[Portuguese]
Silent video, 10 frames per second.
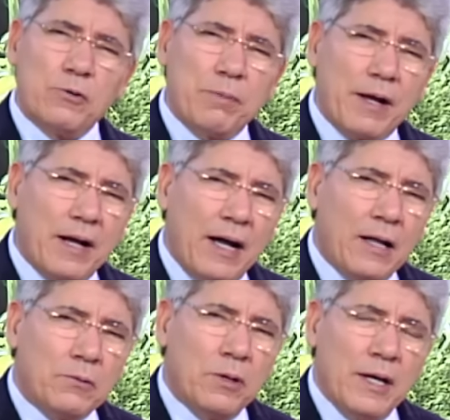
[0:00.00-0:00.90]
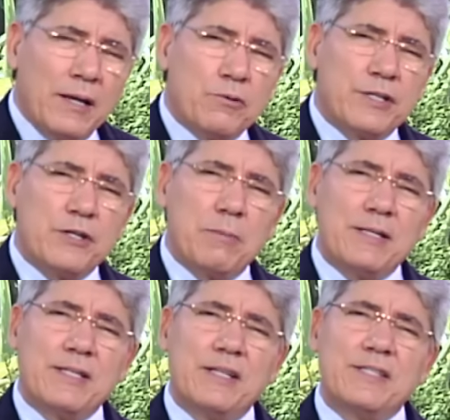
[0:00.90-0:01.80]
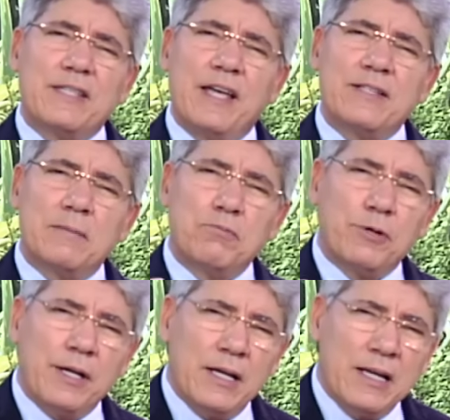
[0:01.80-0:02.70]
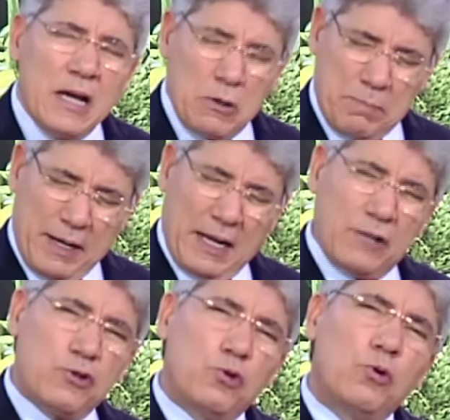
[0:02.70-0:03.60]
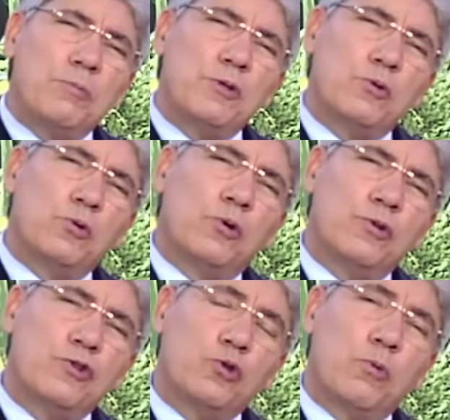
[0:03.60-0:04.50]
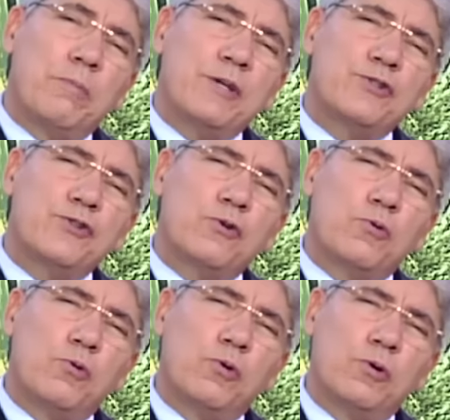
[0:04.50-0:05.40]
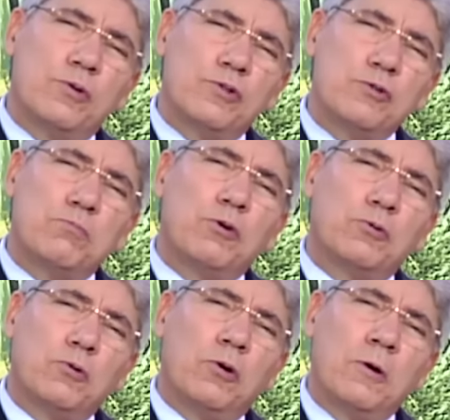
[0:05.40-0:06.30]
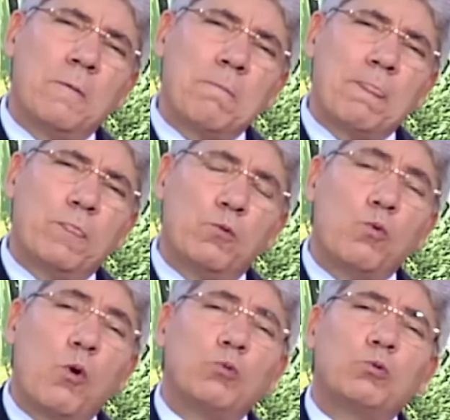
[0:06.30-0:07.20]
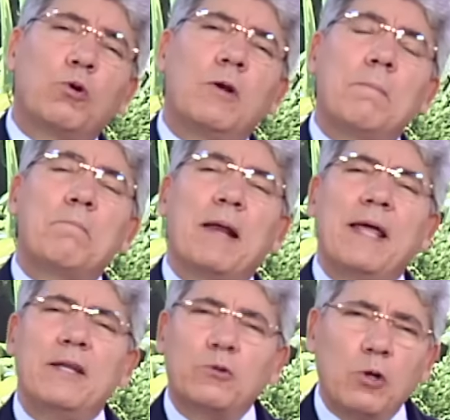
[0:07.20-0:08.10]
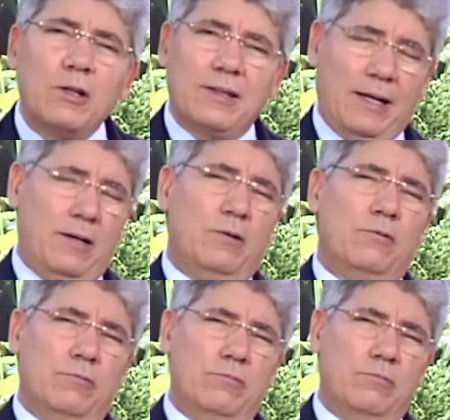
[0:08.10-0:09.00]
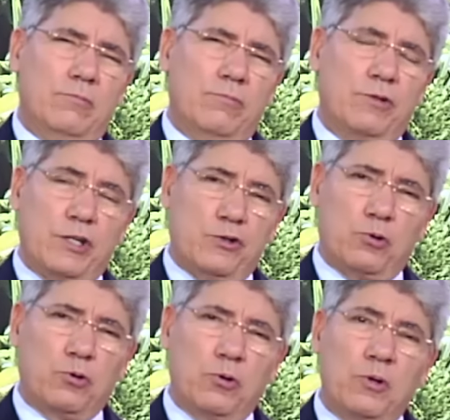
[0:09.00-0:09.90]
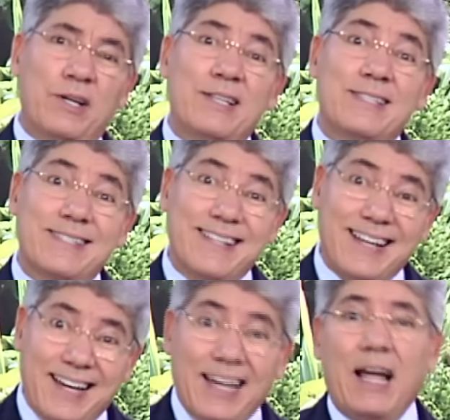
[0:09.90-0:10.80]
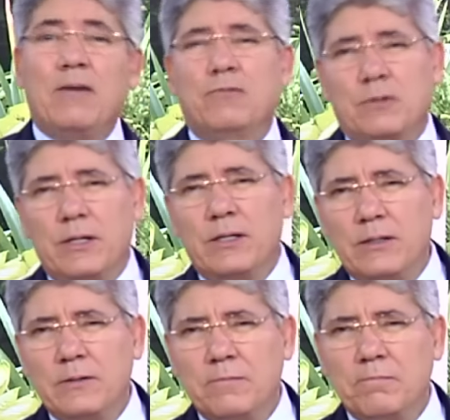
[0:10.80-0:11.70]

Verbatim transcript: do pecado, não sente mais tristeza por ele. O pecado te dominou, te domesticou, te botou num controle pleno e total. Você se tornou escravo dele.